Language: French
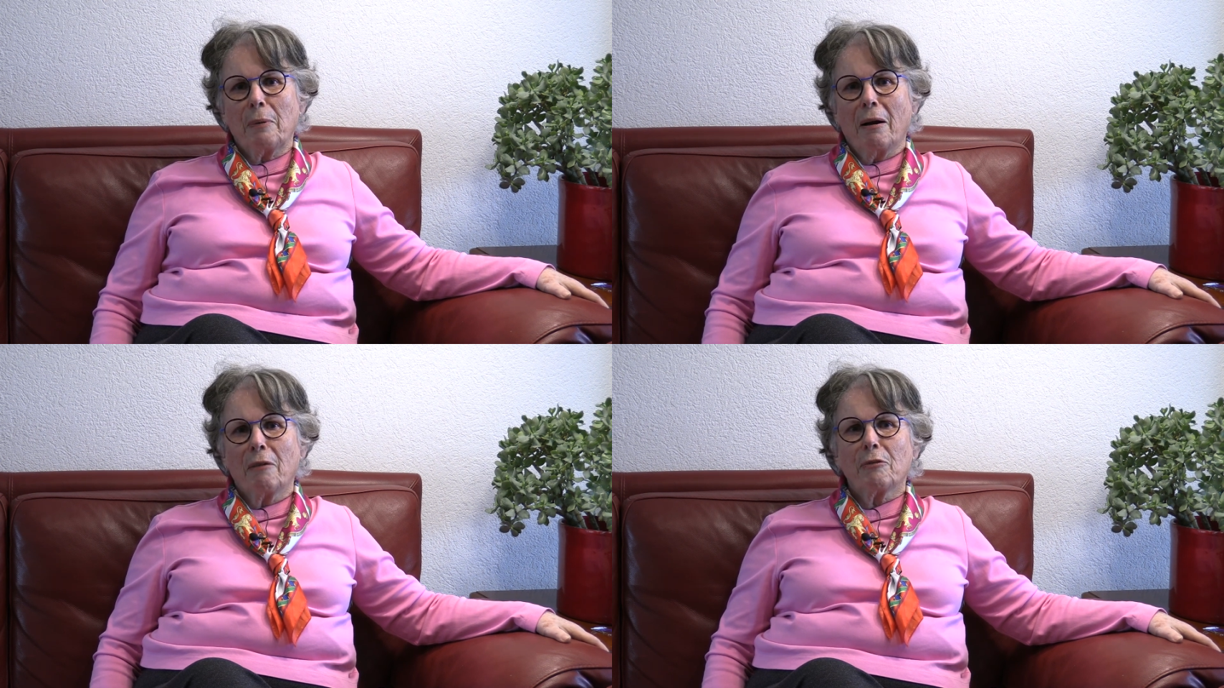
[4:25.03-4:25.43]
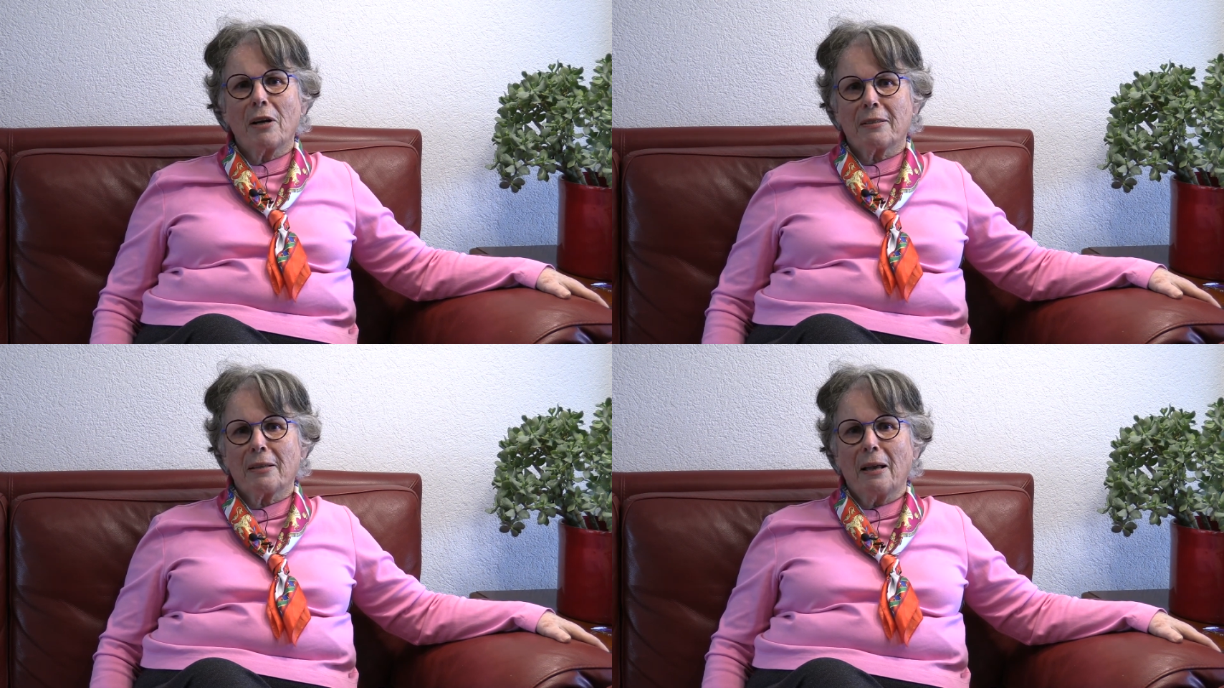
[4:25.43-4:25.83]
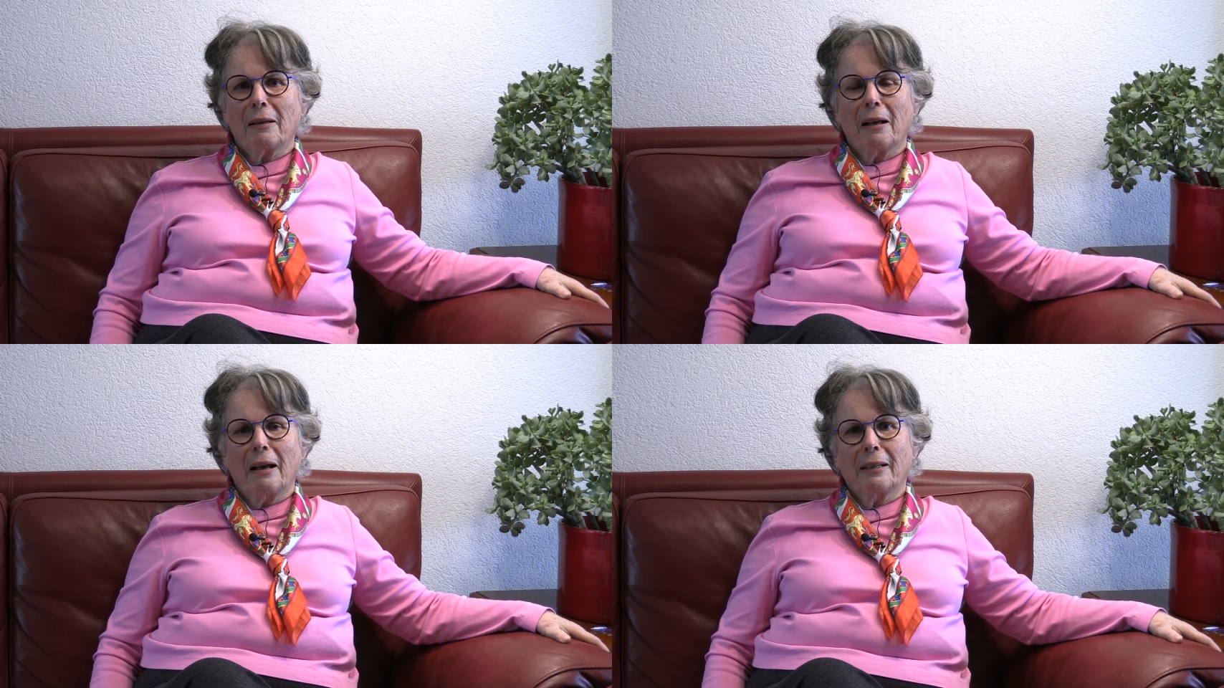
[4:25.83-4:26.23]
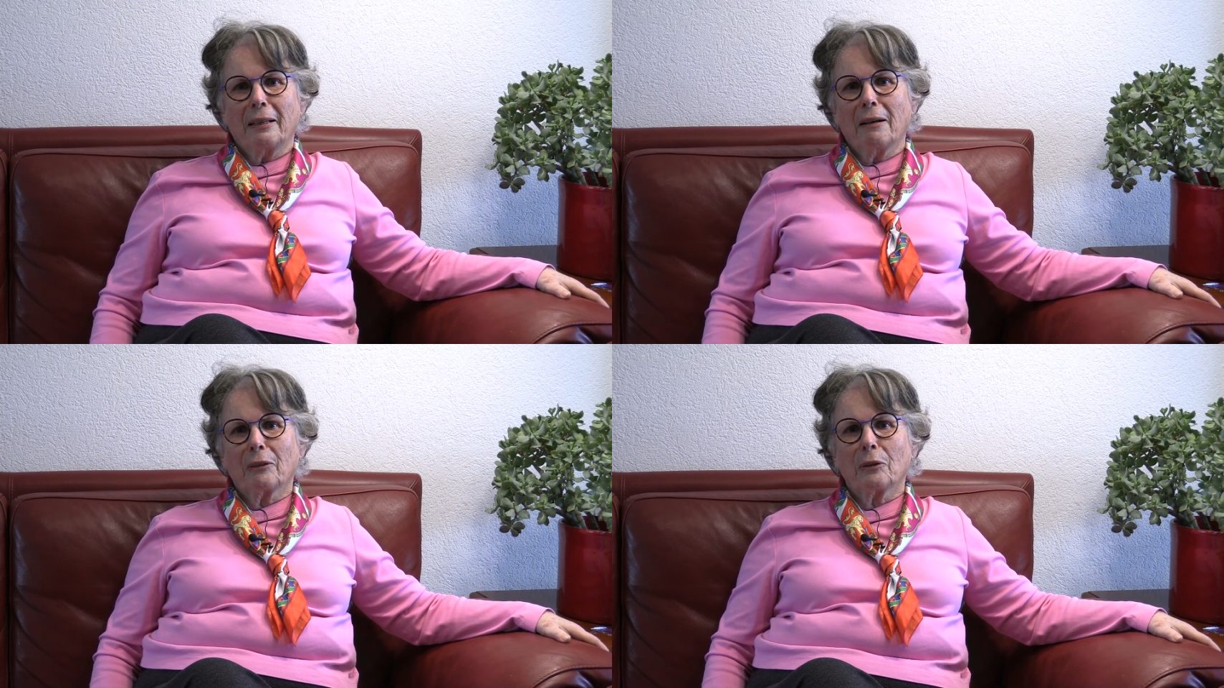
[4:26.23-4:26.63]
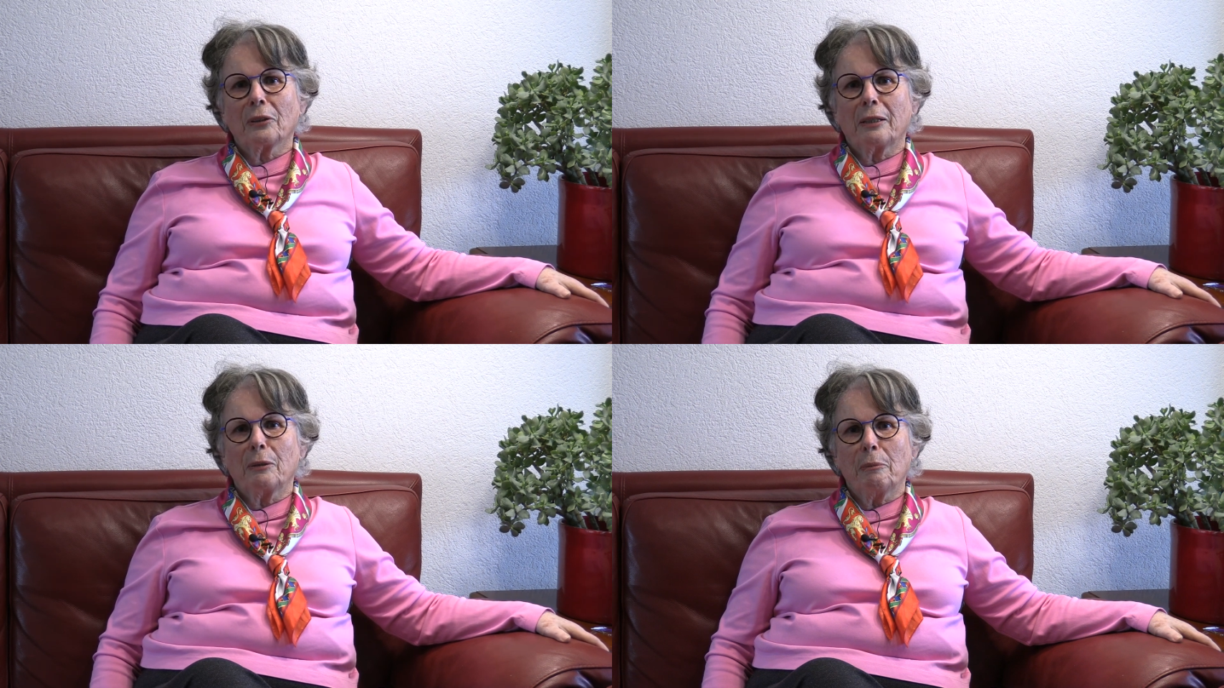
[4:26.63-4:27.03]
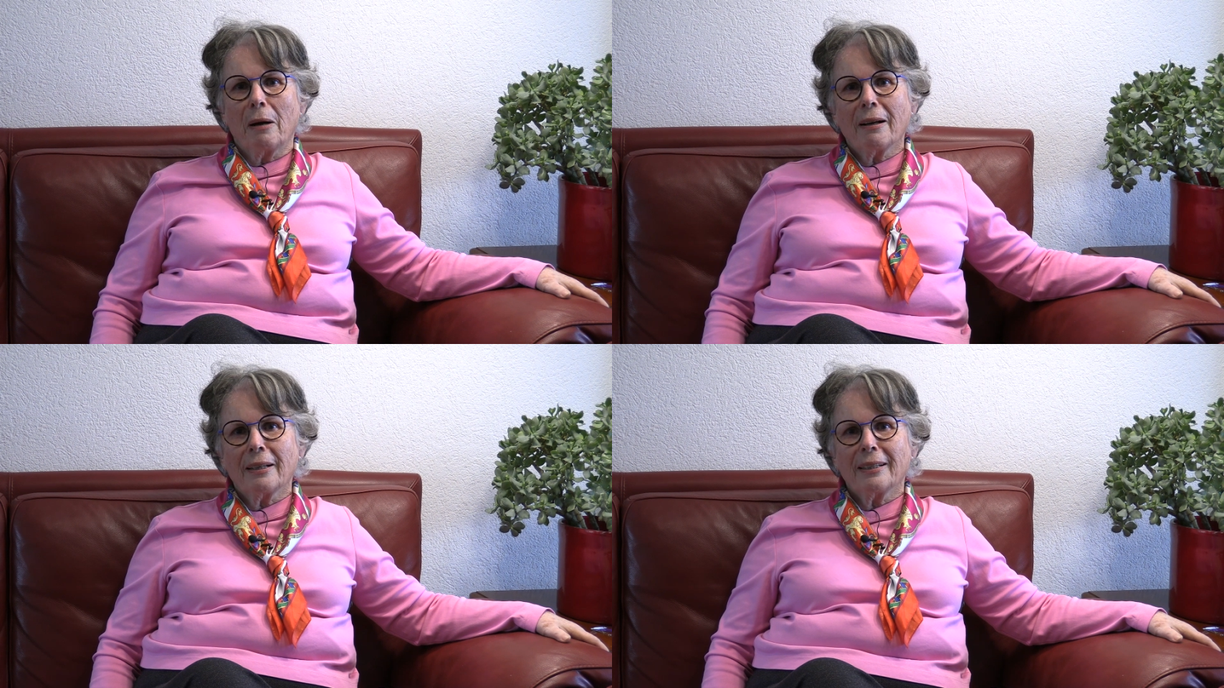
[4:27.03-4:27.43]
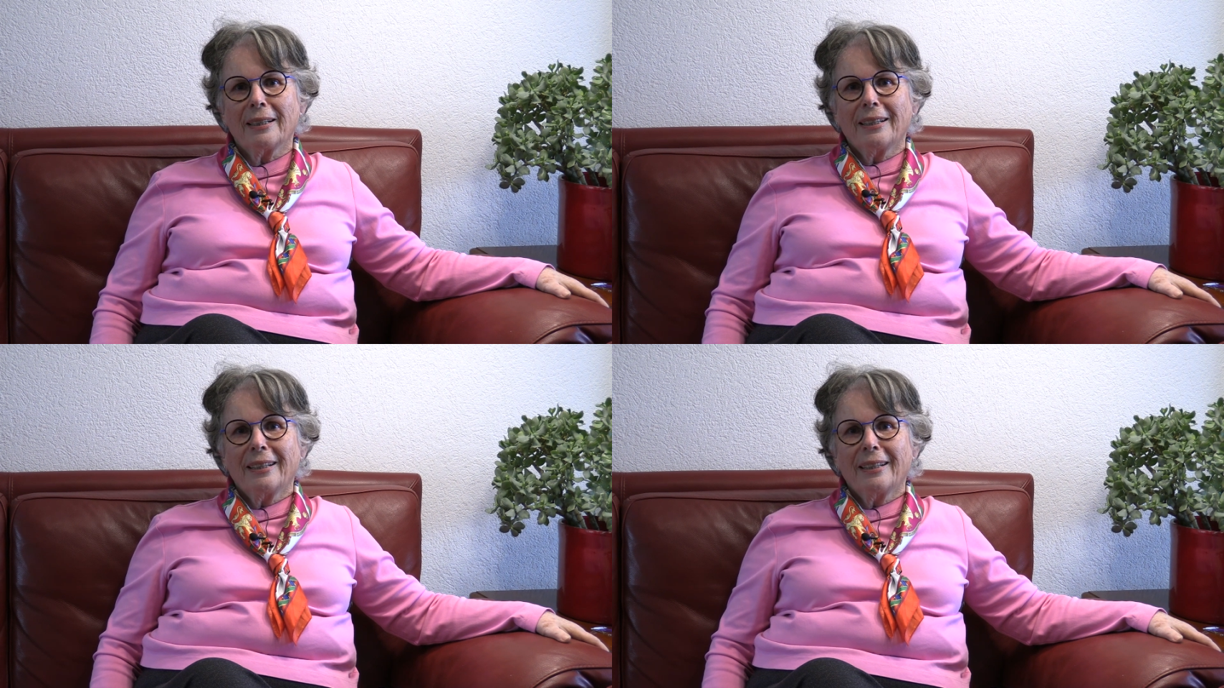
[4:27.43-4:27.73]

par un voisin à aller rencontrer le mâle.